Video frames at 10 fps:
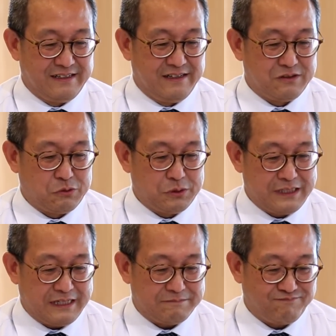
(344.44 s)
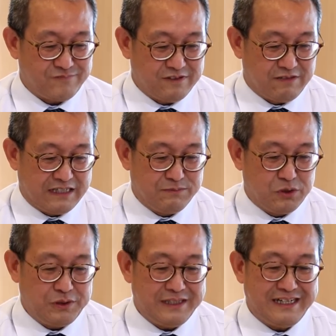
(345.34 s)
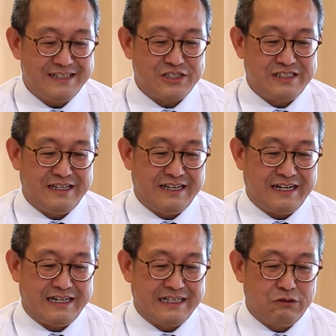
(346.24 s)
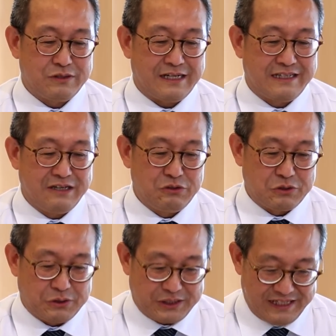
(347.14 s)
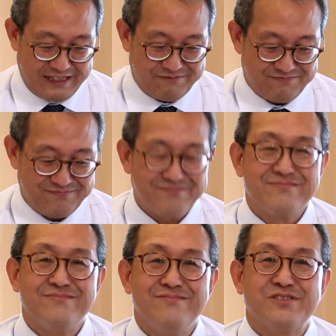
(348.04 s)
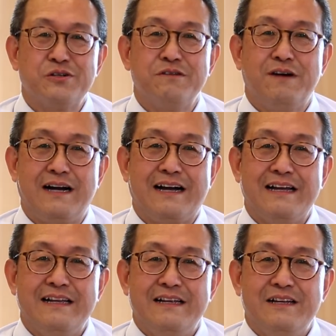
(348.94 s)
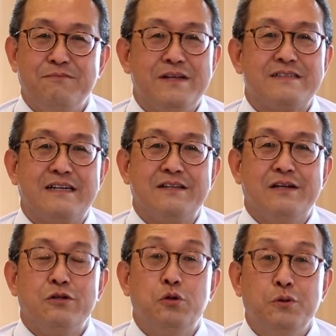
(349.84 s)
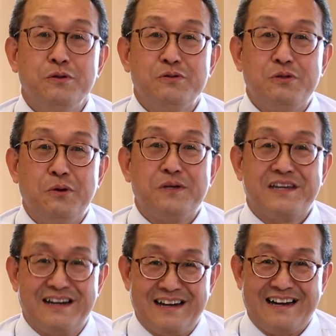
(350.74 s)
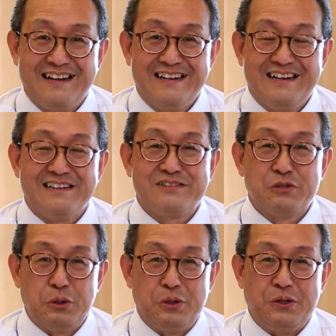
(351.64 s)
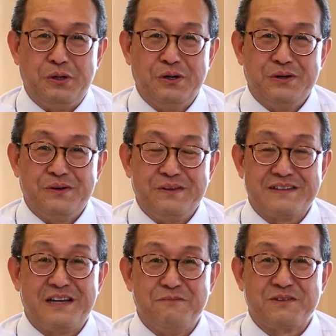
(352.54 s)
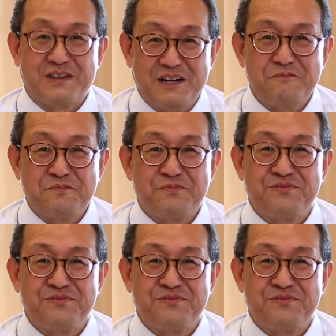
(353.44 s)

えここで悪者に対して腹を立てる時それは皆さんどういう動機からあそうなさいますか